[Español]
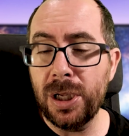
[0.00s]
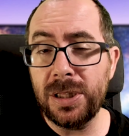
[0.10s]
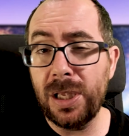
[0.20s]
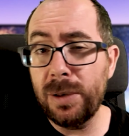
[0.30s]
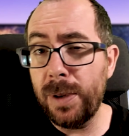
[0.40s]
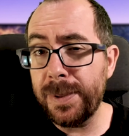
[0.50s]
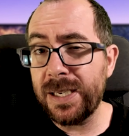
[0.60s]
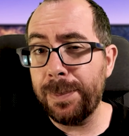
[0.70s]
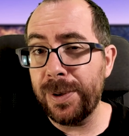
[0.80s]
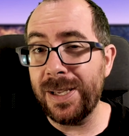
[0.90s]
te lo vuelves
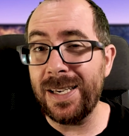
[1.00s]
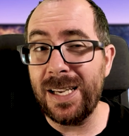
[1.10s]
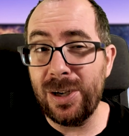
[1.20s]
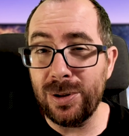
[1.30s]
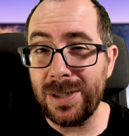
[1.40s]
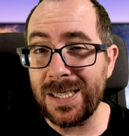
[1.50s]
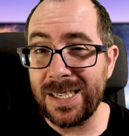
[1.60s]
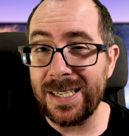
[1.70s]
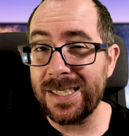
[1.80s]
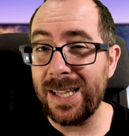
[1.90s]
a poner y notas
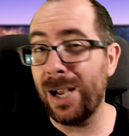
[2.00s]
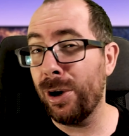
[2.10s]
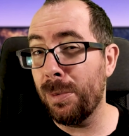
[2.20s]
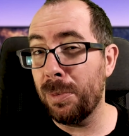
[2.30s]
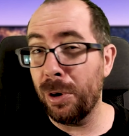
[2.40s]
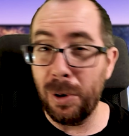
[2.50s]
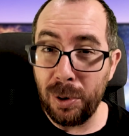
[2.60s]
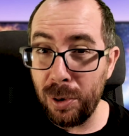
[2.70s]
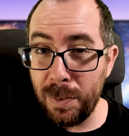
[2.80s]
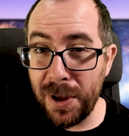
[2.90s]
que está como
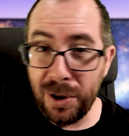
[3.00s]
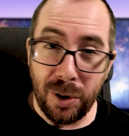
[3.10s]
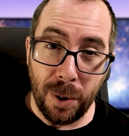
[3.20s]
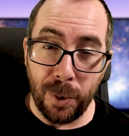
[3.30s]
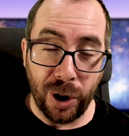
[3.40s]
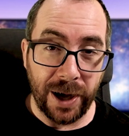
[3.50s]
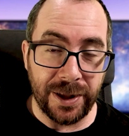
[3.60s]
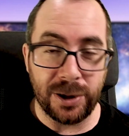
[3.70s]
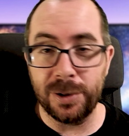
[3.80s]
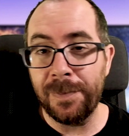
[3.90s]
húmedo o
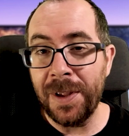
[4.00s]
mojadito.